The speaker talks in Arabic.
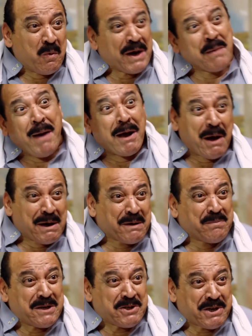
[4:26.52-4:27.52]
وانا
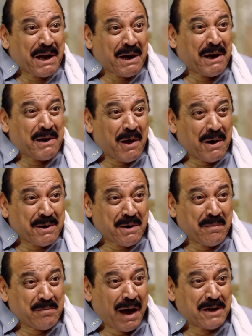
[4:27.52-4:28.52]
مأجرك من شارع
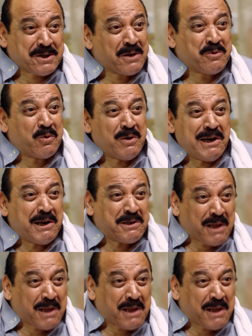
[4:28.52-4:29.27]
الهرم عشان تقولي لي